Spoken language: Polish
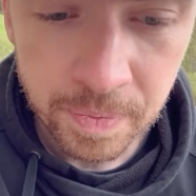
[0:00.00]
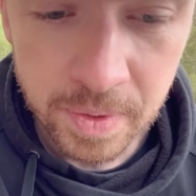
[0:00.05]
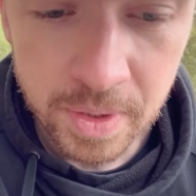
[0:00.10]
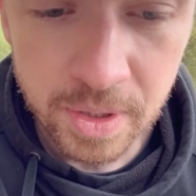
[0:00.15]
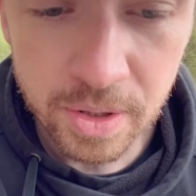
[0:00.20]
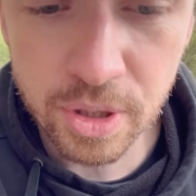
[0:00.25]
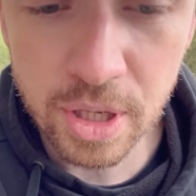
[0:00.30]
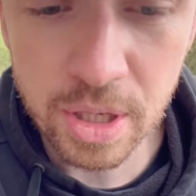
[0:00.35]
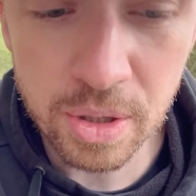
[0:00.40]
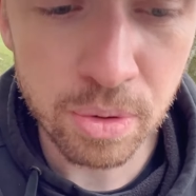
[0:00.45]

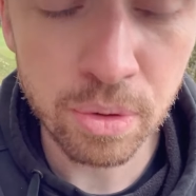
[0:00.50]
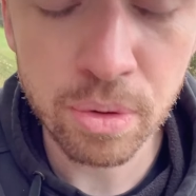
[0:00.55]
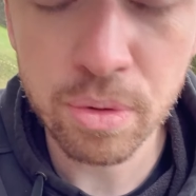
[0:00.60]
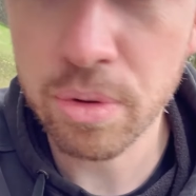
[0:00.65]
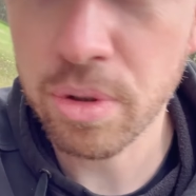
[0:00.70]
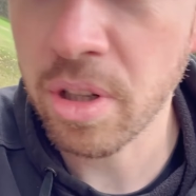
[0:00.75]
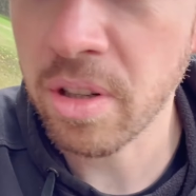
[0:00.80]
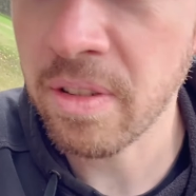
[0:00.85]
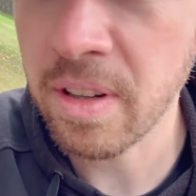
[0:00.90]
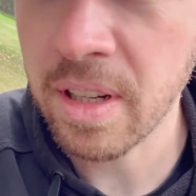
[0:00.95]
z
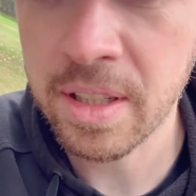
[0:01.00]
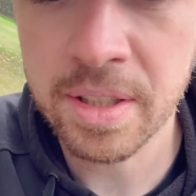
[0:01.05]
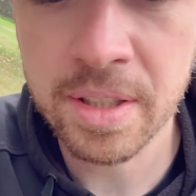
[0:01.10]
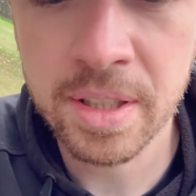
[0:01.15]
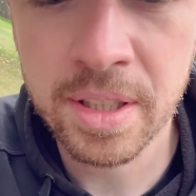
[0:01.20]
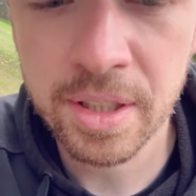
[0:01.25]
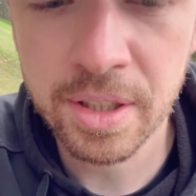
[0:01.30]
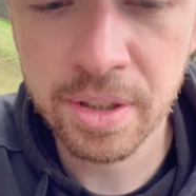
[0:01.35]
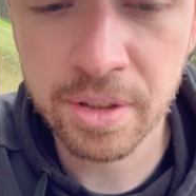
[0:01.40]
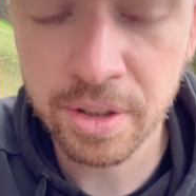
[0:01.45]
szacunku do
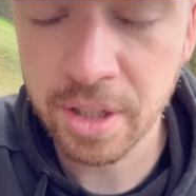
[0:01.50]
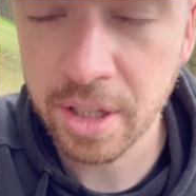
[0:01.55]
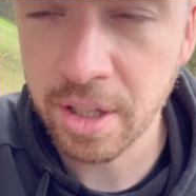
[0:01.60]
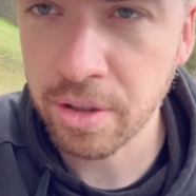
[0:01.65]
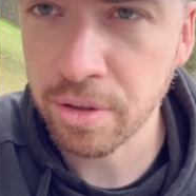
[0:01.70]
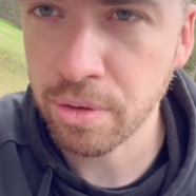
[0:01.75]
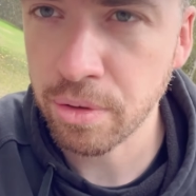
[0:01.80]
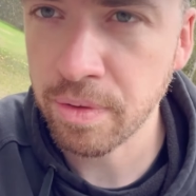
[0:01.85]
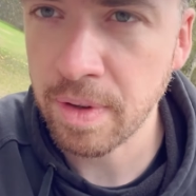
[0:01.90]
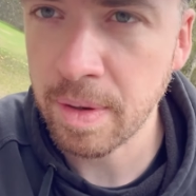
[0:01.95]
Was i do
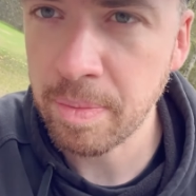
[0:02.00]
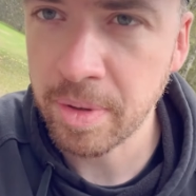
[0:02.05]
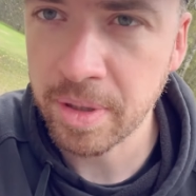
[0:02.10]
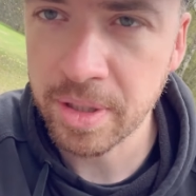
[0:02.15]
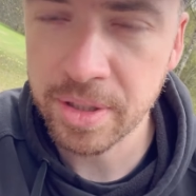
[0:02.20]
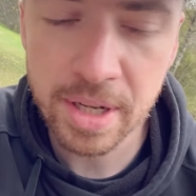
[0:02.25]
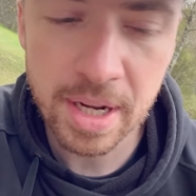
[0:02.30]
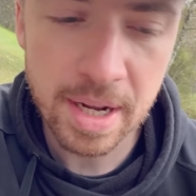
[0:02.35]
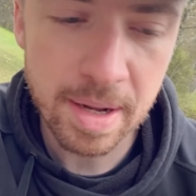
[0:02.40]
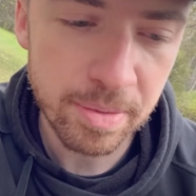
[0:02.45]
tego, że już Wam
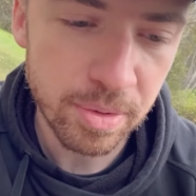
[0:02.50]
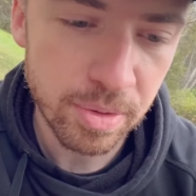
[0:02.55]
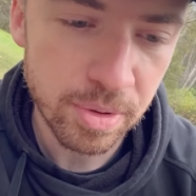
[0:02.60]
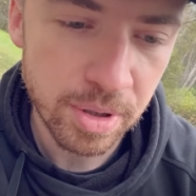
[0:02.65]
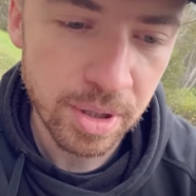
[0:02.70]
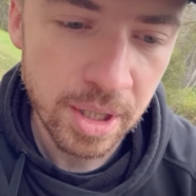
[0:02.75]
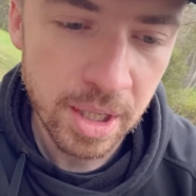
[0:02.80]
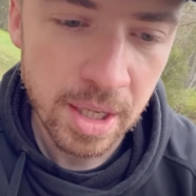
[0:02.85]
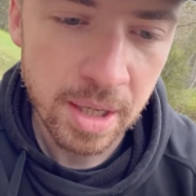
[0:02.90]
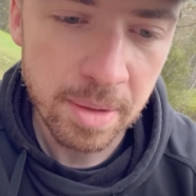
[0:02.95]
powiedziałem, to już
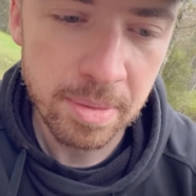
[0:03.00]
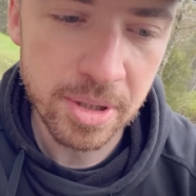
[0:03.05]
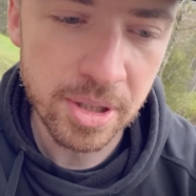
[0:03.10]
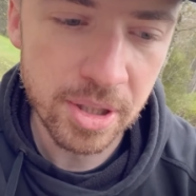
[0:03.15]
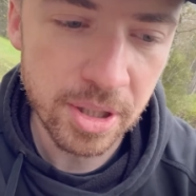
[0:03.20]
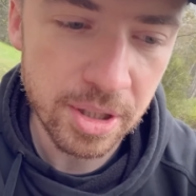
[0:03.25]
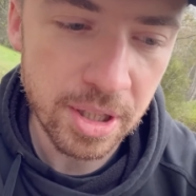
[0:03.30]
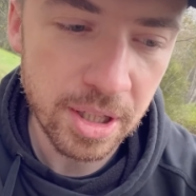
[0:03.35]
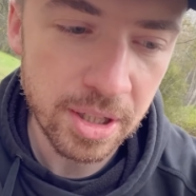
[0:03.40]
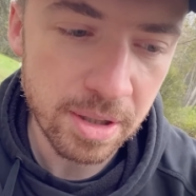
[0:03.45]

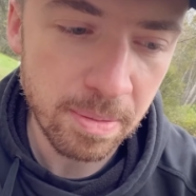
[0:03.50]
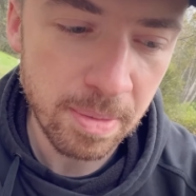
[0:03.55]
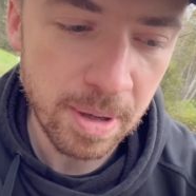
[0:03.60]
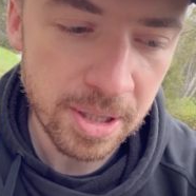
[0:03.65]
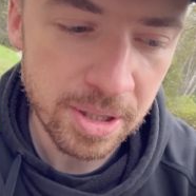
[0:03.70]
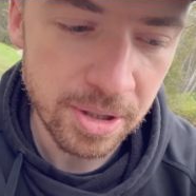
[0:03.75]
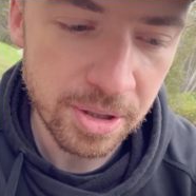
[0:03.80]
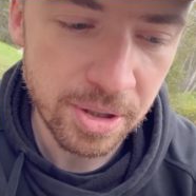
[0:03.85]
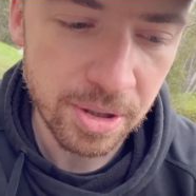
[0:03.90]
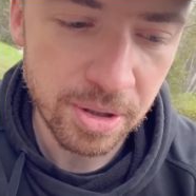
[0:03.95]
byście chcieli
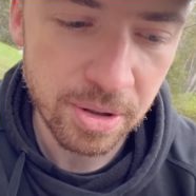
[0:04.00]
zobaczyć, czy